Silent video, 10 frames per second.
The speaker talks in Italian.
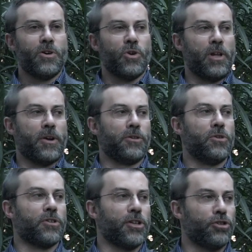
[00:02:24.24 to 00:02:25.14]
o
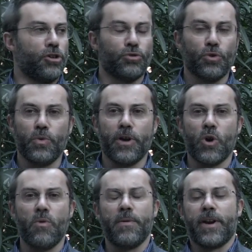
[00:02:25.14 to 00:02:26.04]
dall'Antino 38 qui a
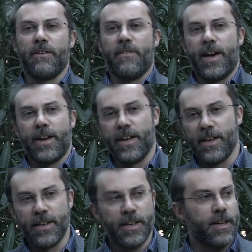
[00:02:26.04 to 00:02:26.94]
Roma per arrivare
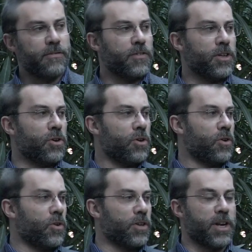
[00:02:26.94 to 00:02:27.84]

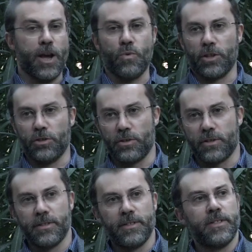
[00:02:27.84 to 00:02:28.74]
fino in Ecuador
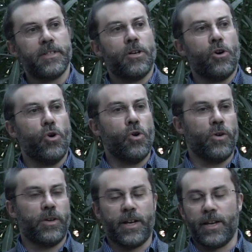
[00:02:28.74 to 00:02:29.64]

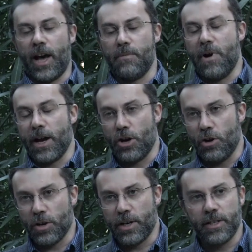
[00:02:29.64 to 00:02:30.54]
o eh, a
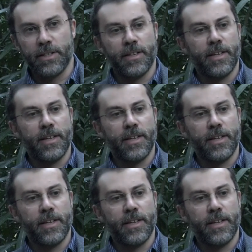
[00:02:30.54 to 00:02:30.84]
Bangkok.